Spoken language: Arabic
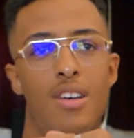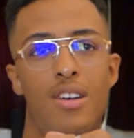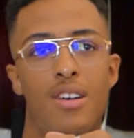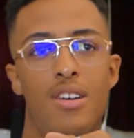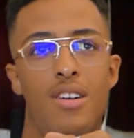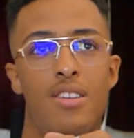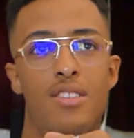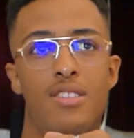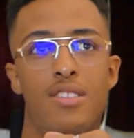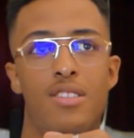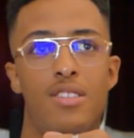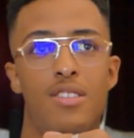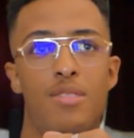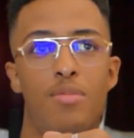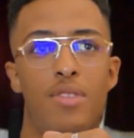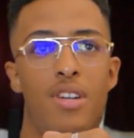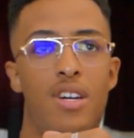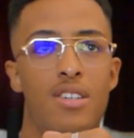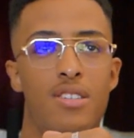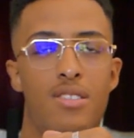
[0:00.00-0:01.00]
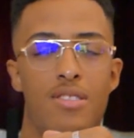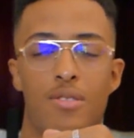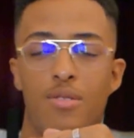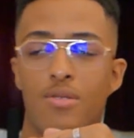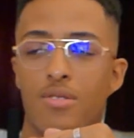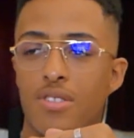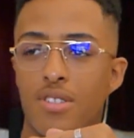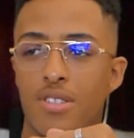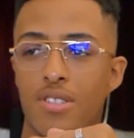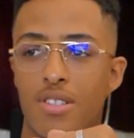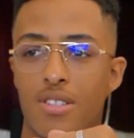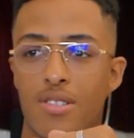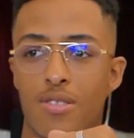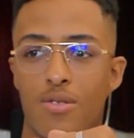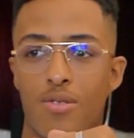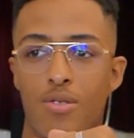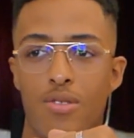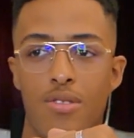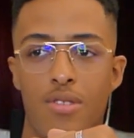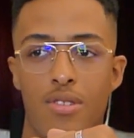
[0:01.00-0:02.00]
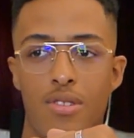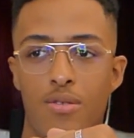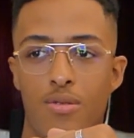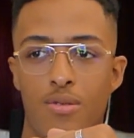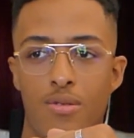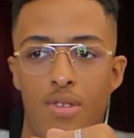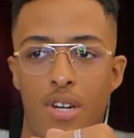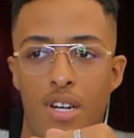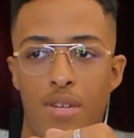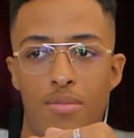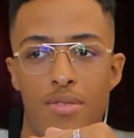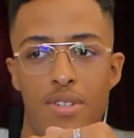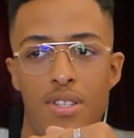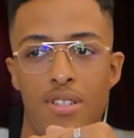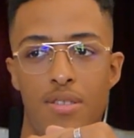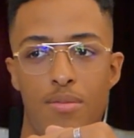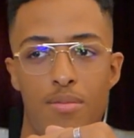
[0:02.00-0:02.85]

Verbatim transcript: انا بالعكس كونتر الناس الكل وعبالي